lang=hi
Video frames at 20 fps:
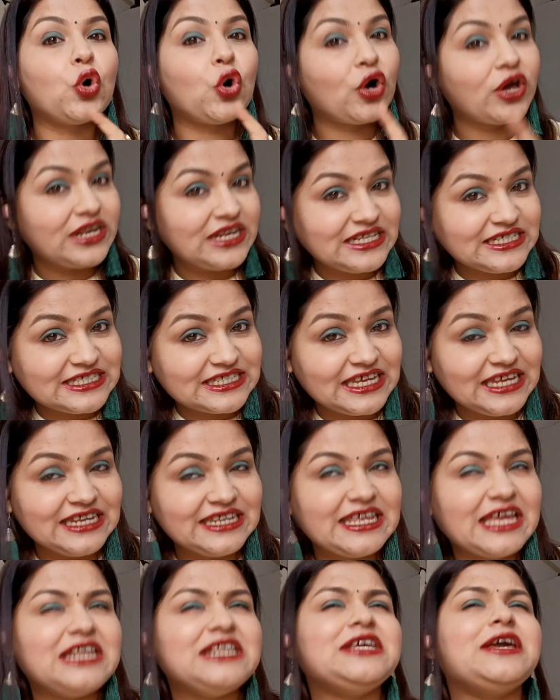टू ऑयली
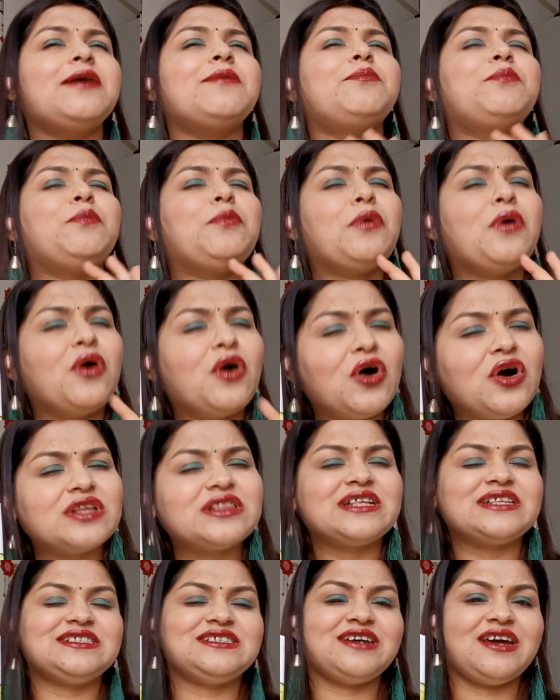स्किन के लिए
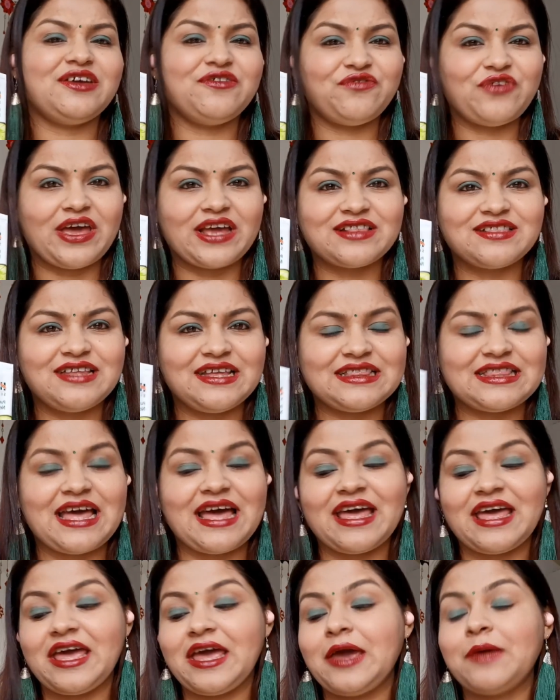बहुत अच्छा इफेक्ट
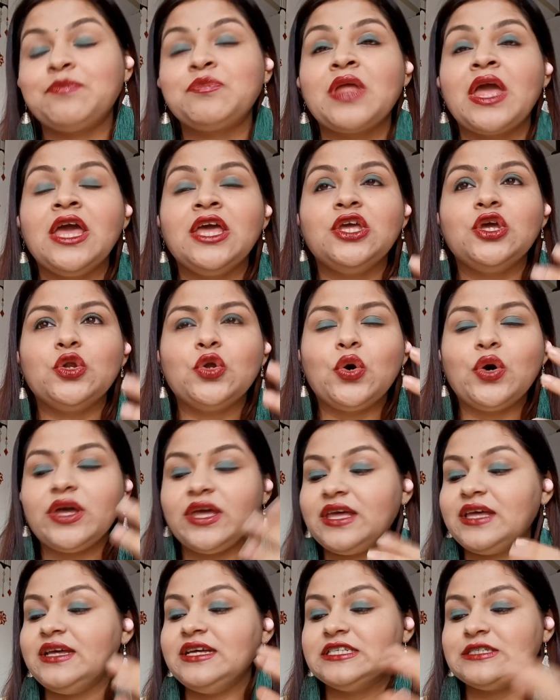देता है यू you नो
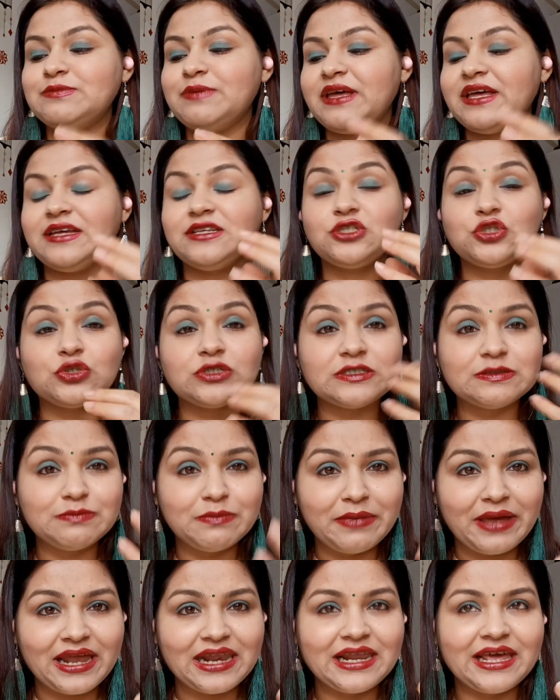know, इसमें जो
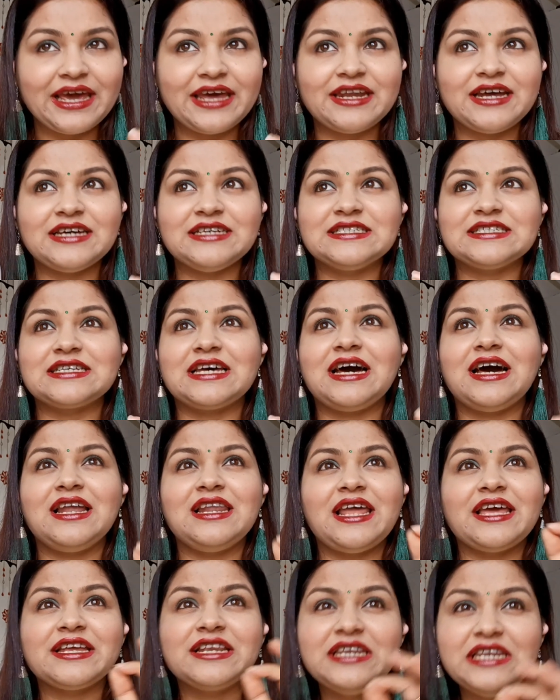स्मेल है ना
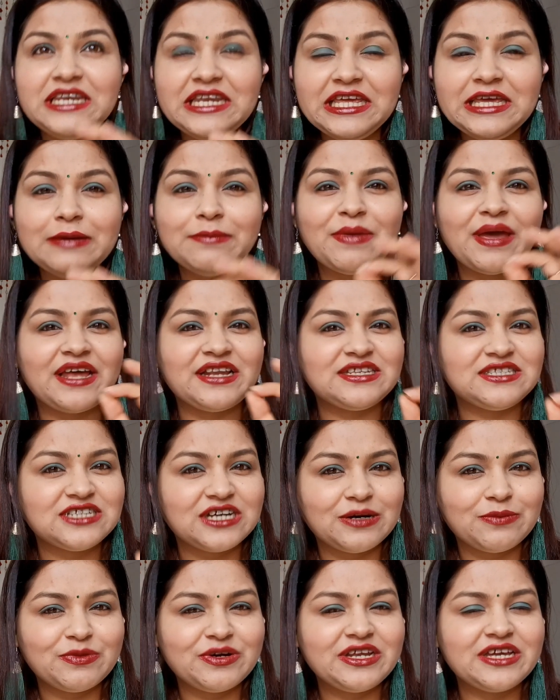इसका लाइक नीम एंड
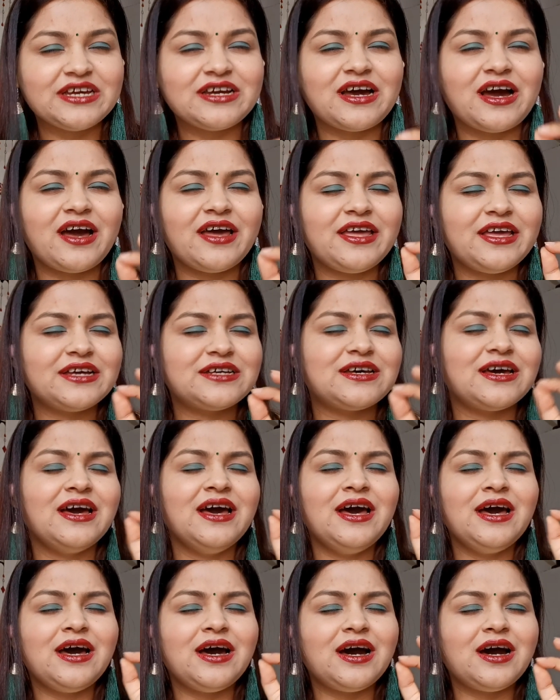टर्मरिक का एक
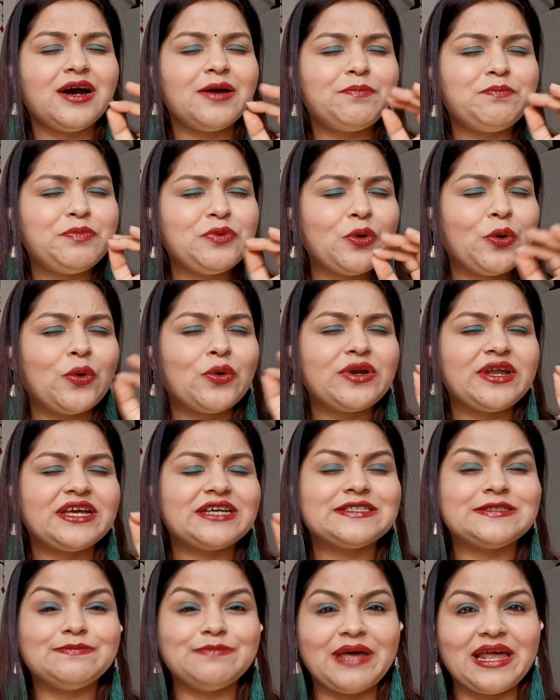प्योर
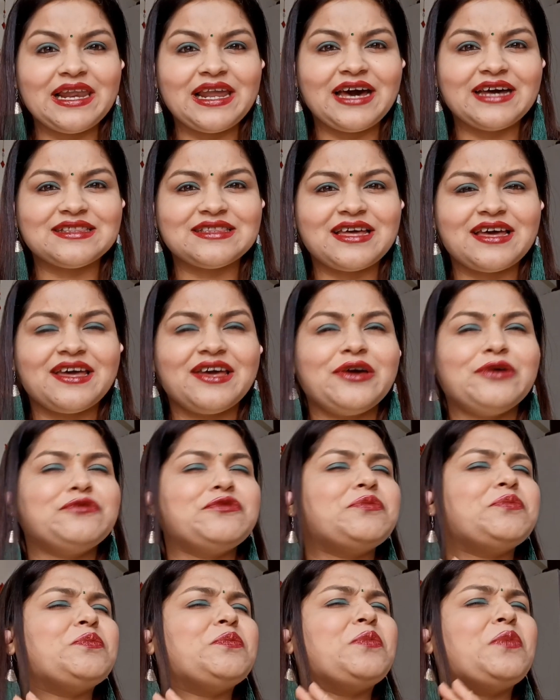एक स्मेल आता है
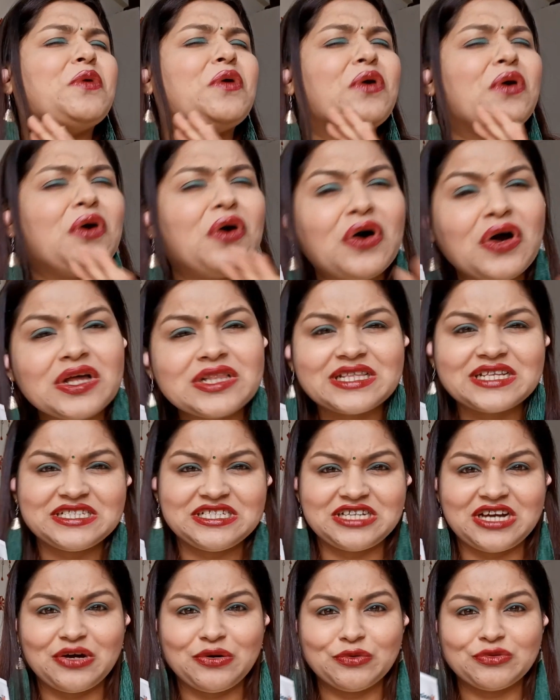वो बहुत
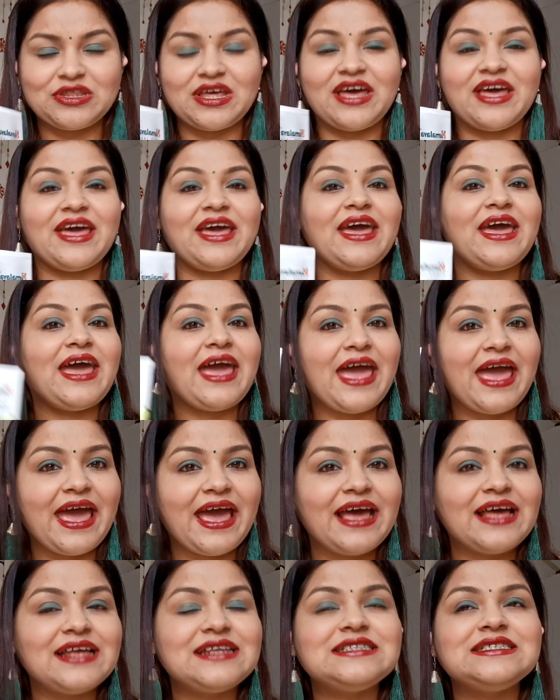अच्छा होता है
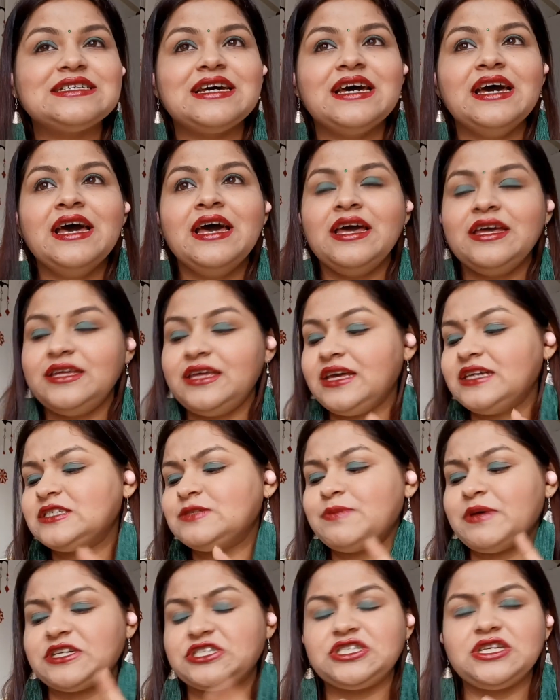एंड ये
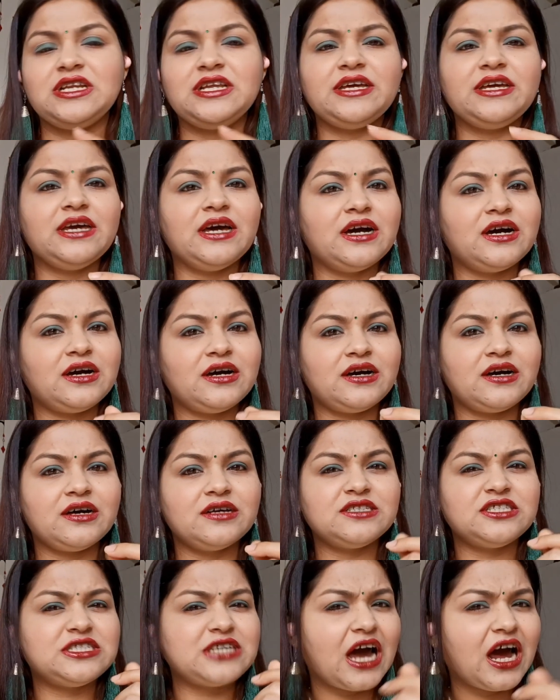स्पेशली
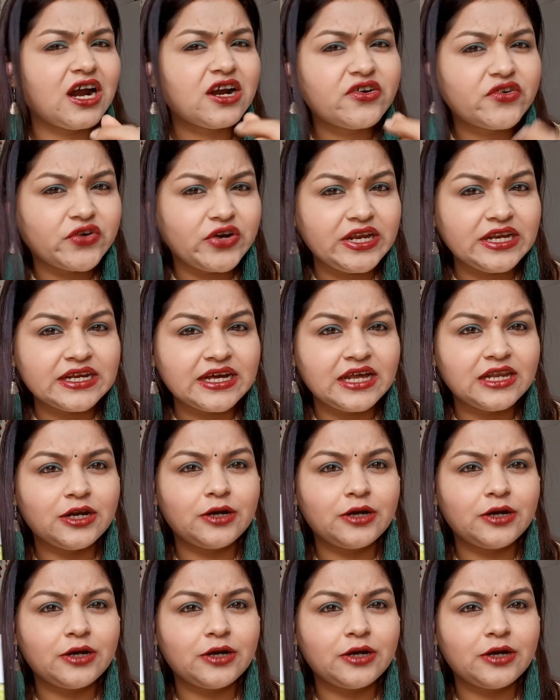डार्क ग्रीन